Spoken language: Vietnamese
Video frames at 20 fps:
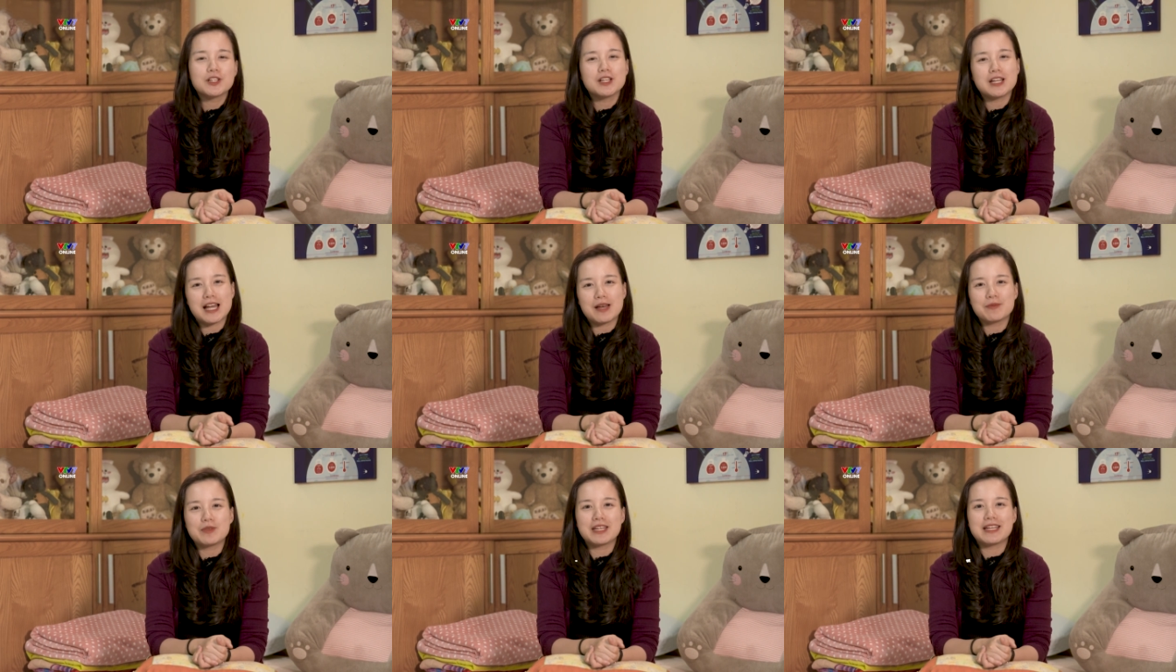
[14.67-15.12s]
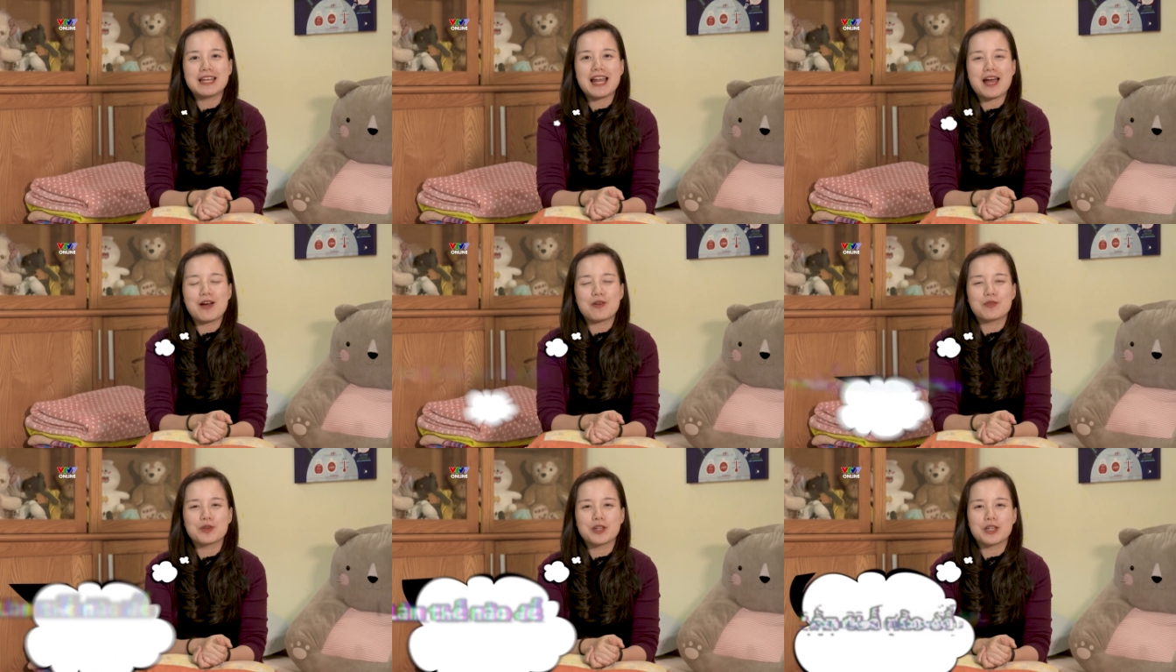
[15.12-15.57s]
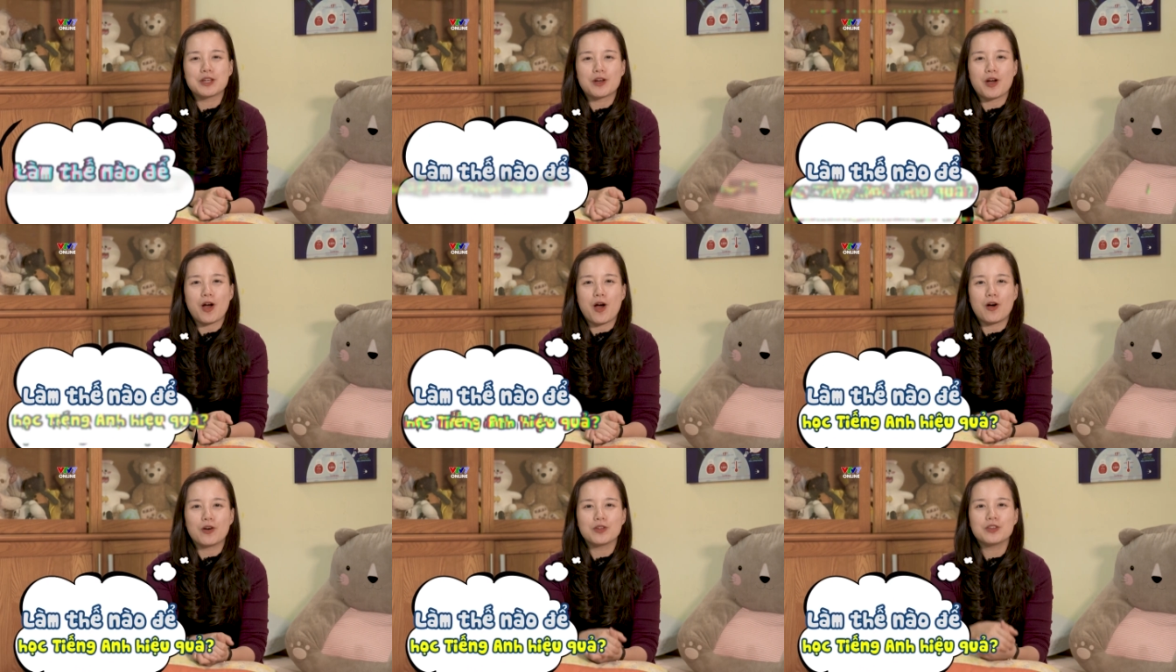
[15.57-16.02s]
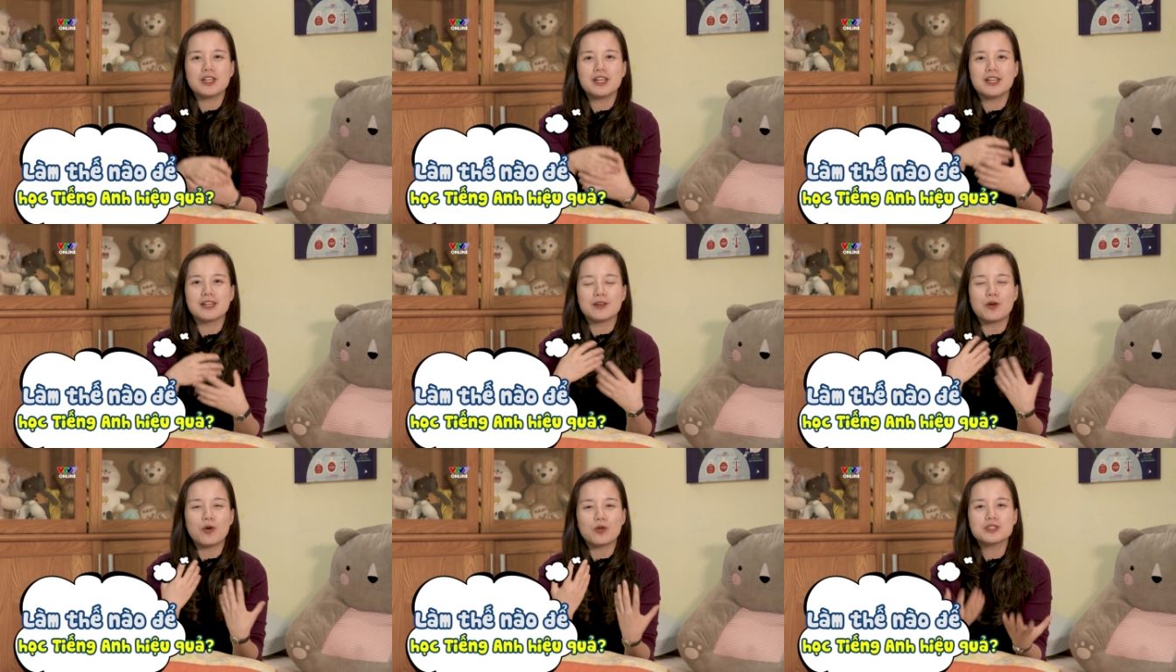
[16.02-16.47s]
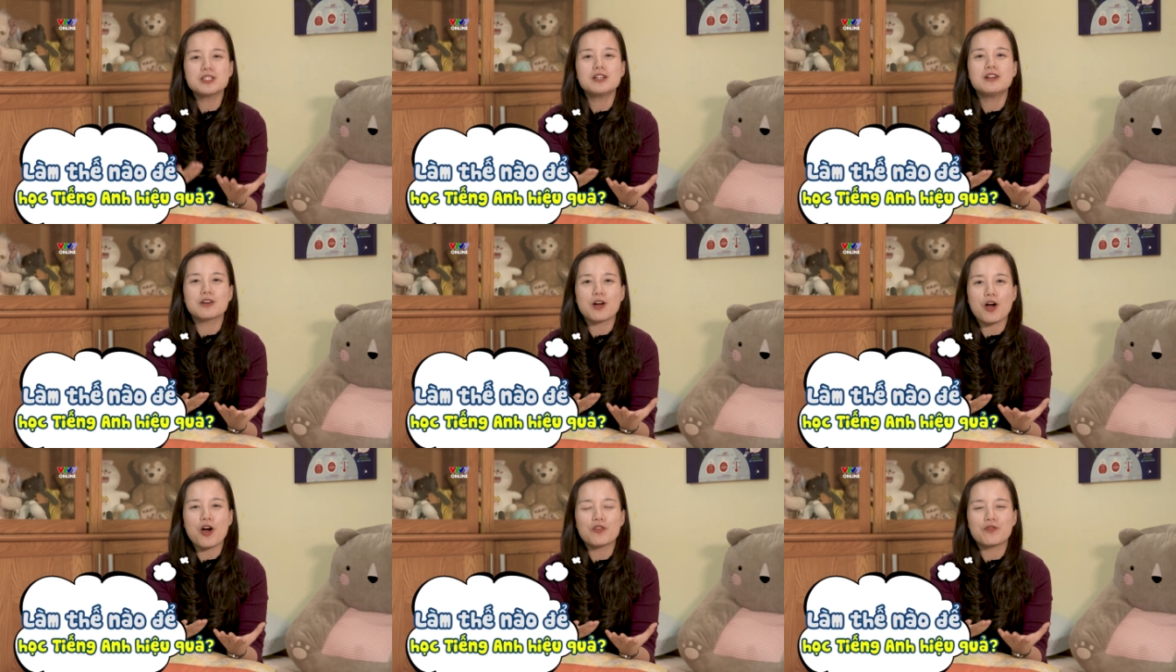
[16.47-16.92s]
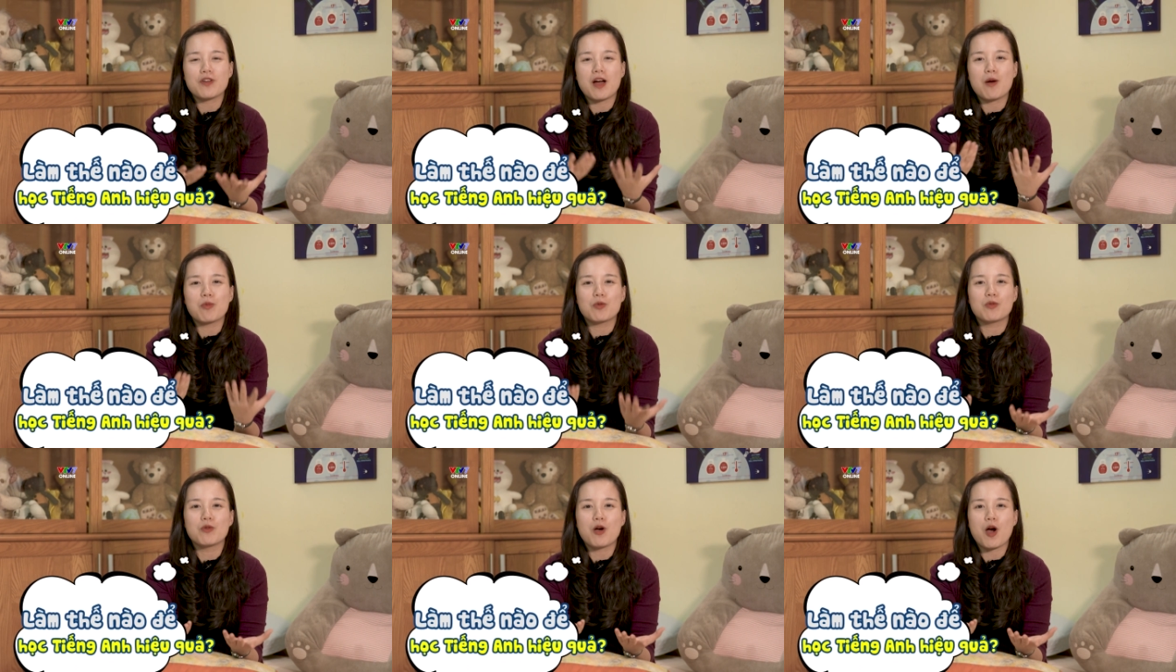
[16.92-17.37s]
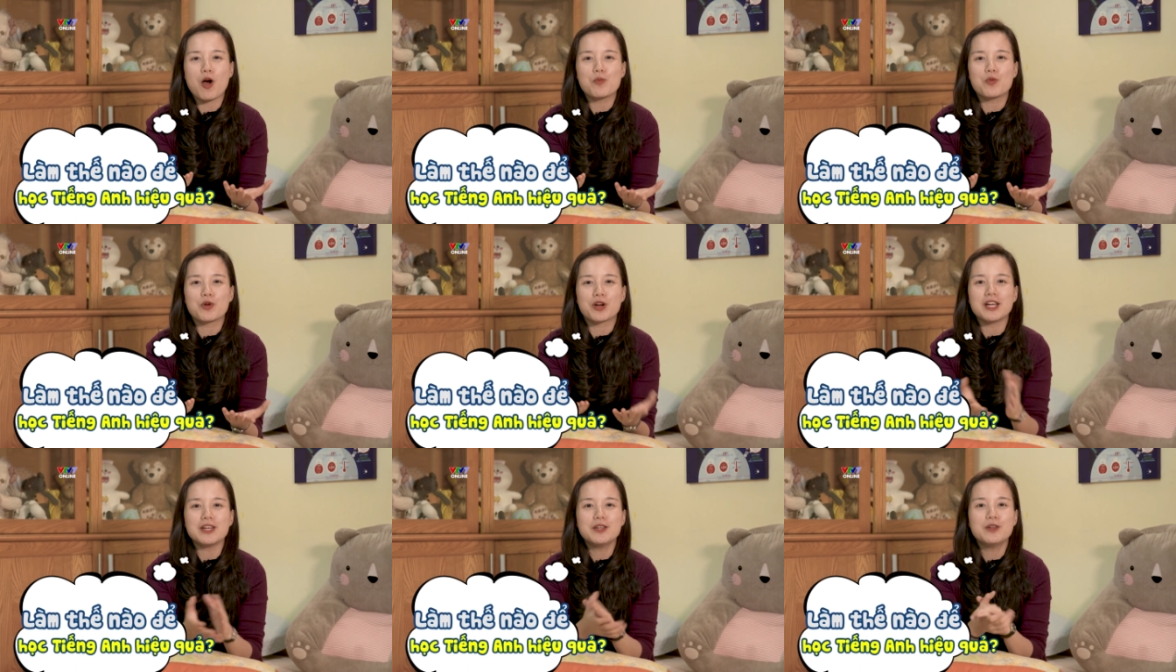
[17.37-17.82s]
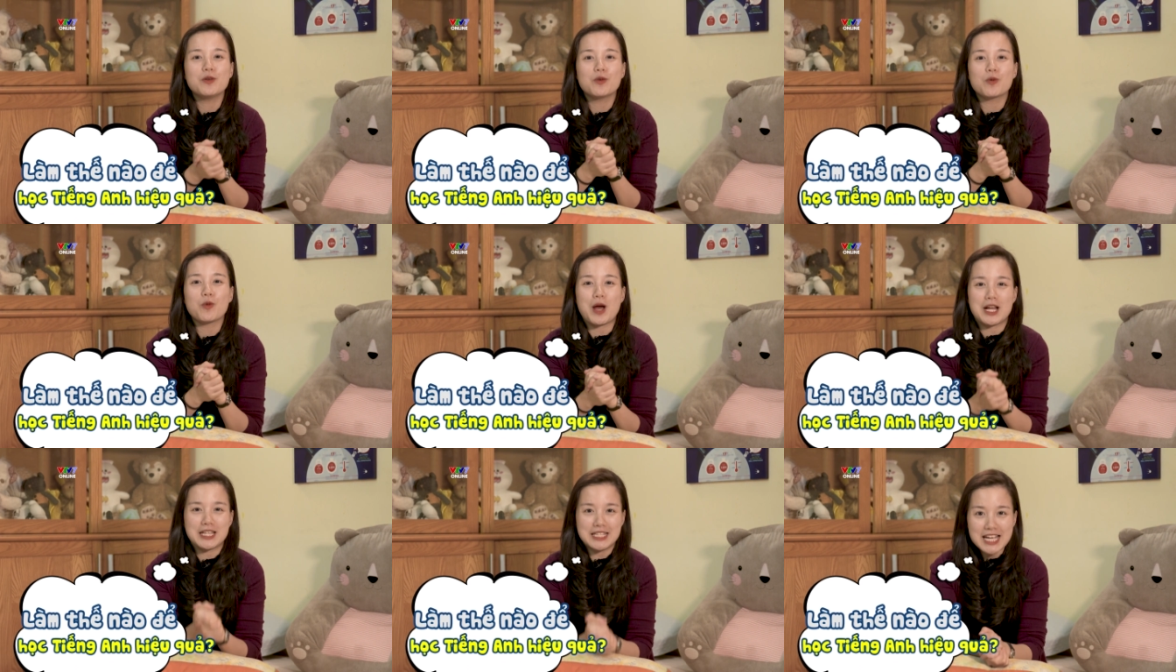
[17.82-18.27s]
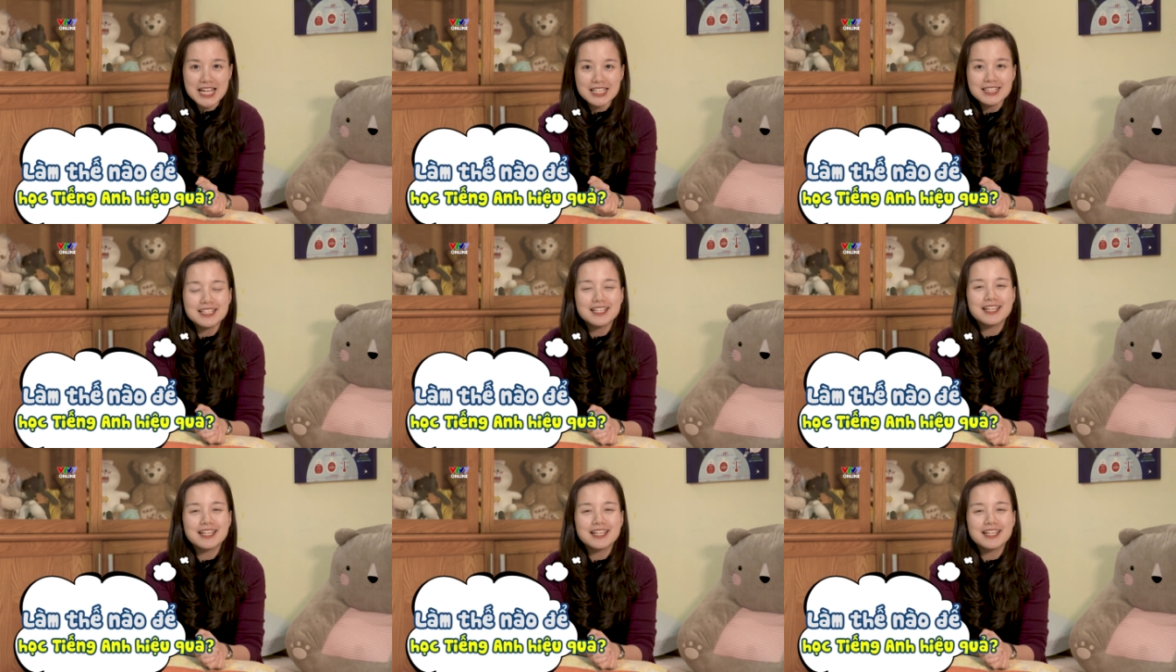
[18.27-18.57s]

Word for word: Làm thế nào để có thể hỗ trợ con và học cùng con một cách hiệu quả nhất